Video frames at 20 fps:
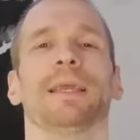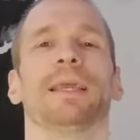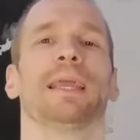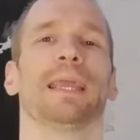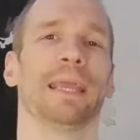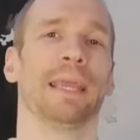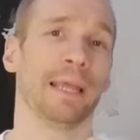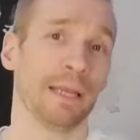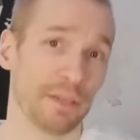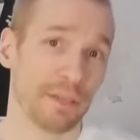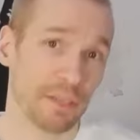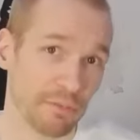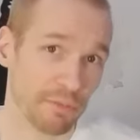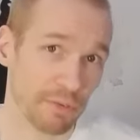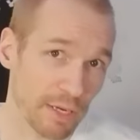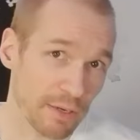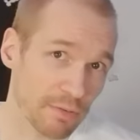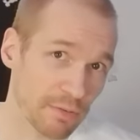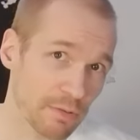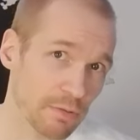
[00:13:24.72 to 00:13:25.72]

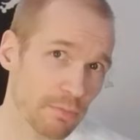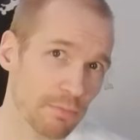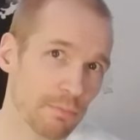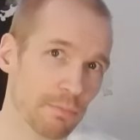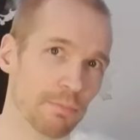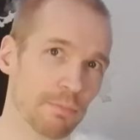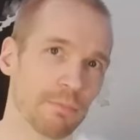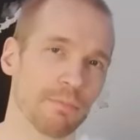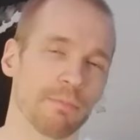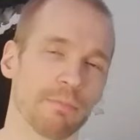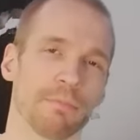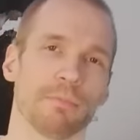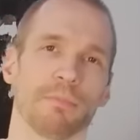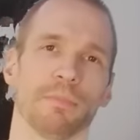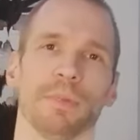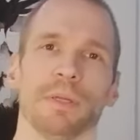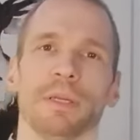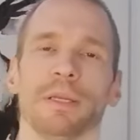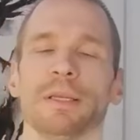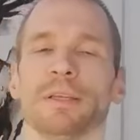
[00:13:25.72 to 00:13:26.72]
Ehrlicherweise
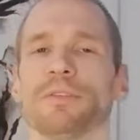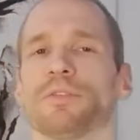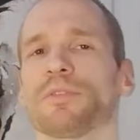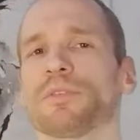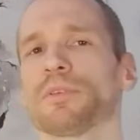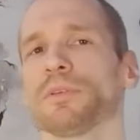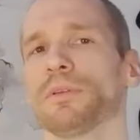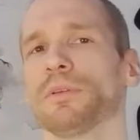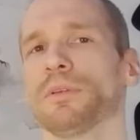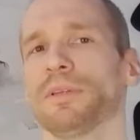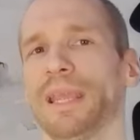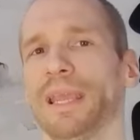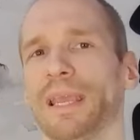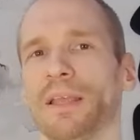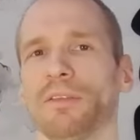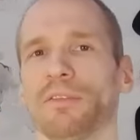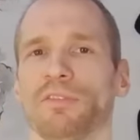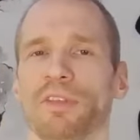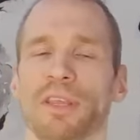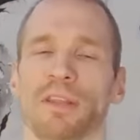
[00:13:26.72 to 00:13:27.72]
ist
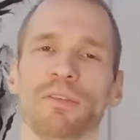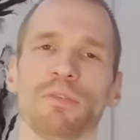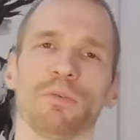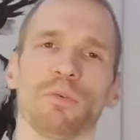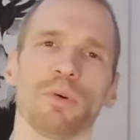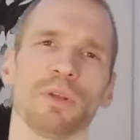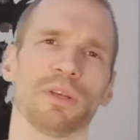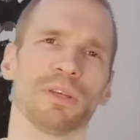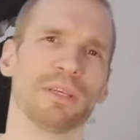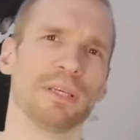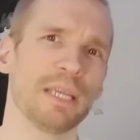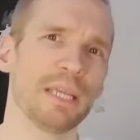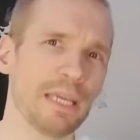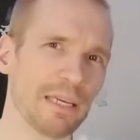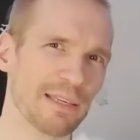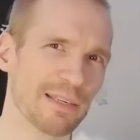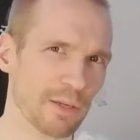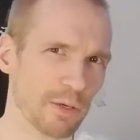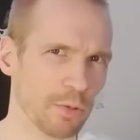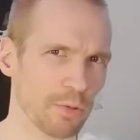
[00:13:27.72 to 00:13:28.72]
der Sensor
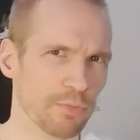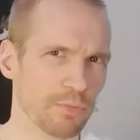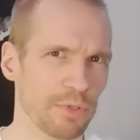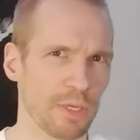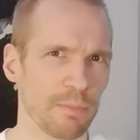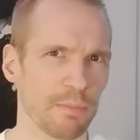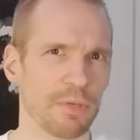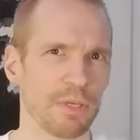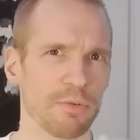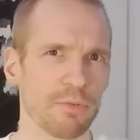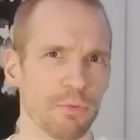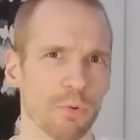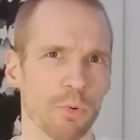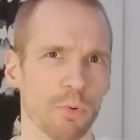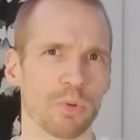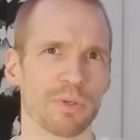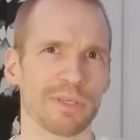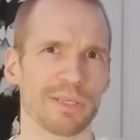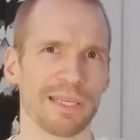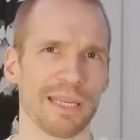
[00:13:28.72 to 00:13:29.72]
nicht auf dem
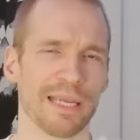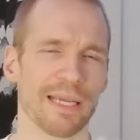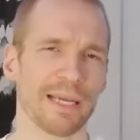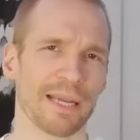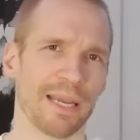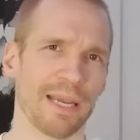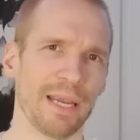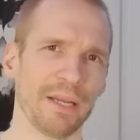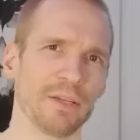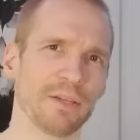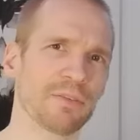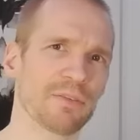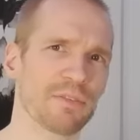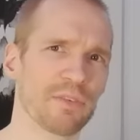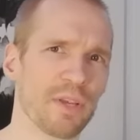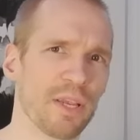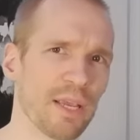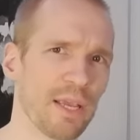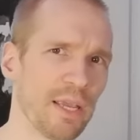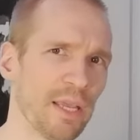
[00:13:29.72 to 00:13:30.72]
Niveau der Canon
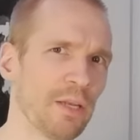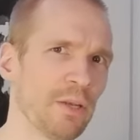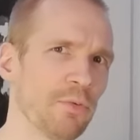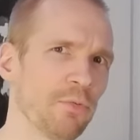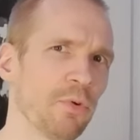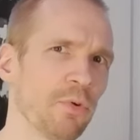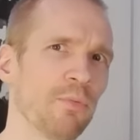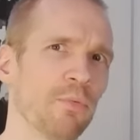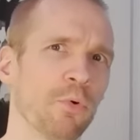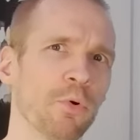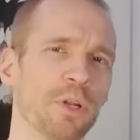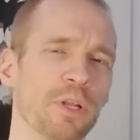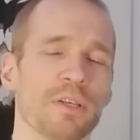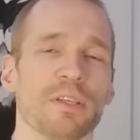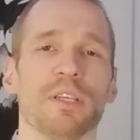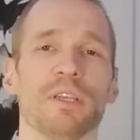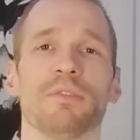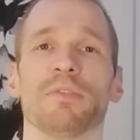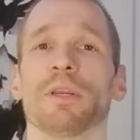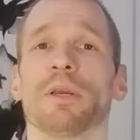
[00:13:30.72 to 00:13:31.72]
CRN 500,
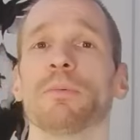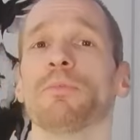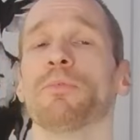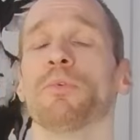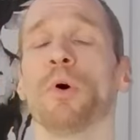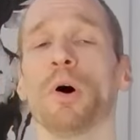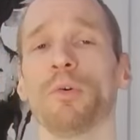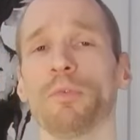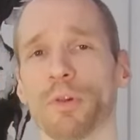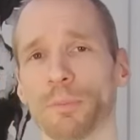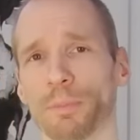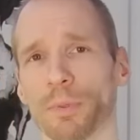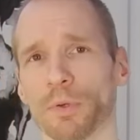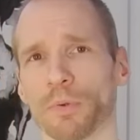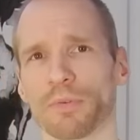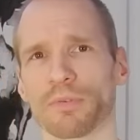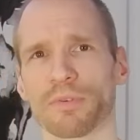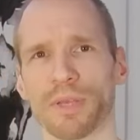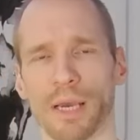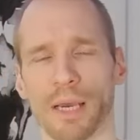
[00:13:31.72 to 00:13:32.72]
die wir im Vorfeld
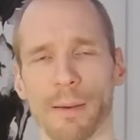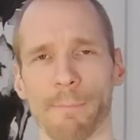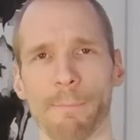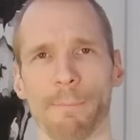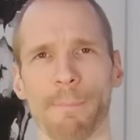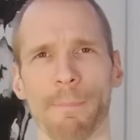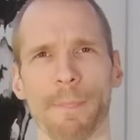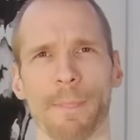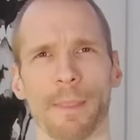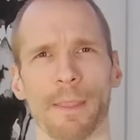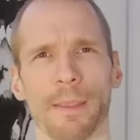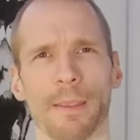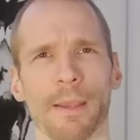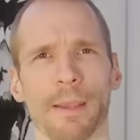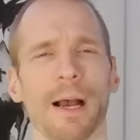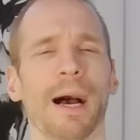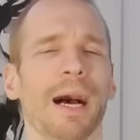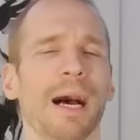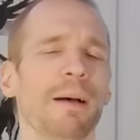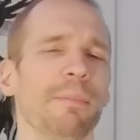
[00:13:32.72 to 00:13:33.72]
benutzt haben,
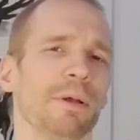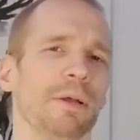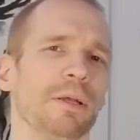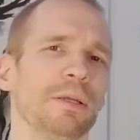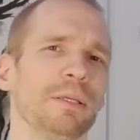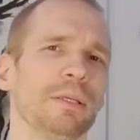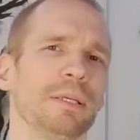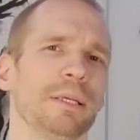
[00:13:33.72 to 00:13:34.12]
aber